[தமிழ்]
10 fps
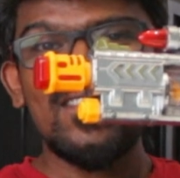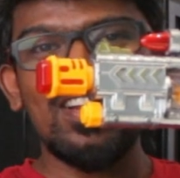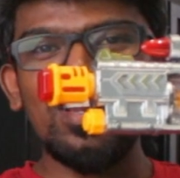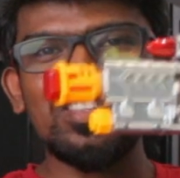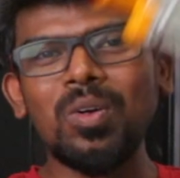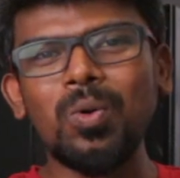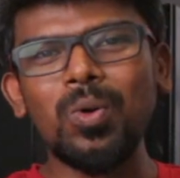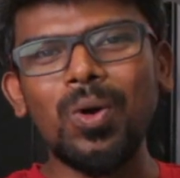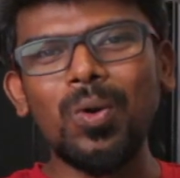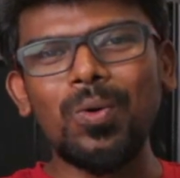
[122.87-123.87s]
நல்லா சவுண்டு
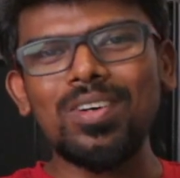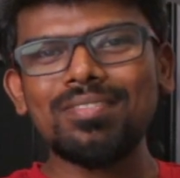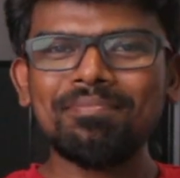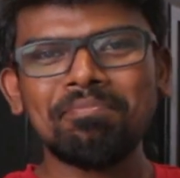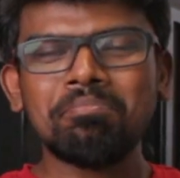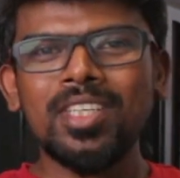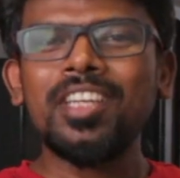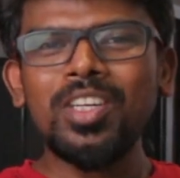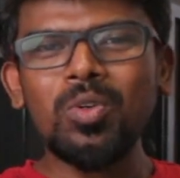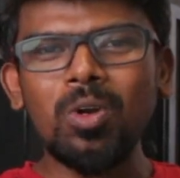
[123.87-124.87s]
வரும்
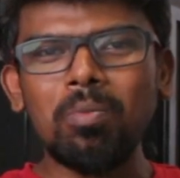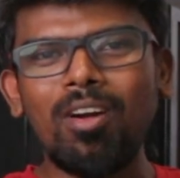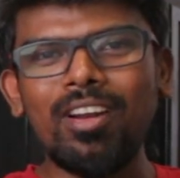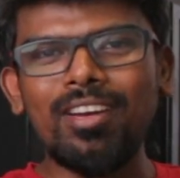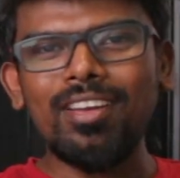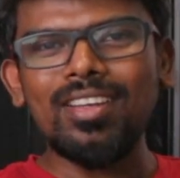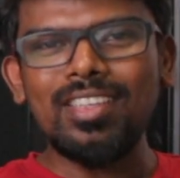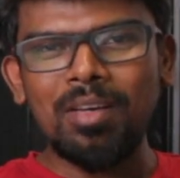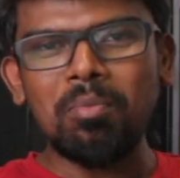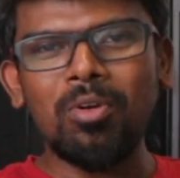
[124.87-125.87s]
டின்ட்டோட ப்ராடக்ட்டு
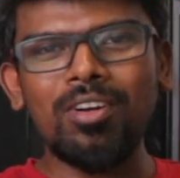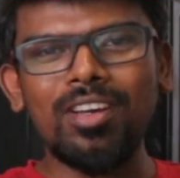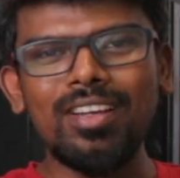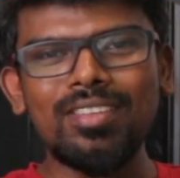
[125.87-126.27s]
என் பொண்ணு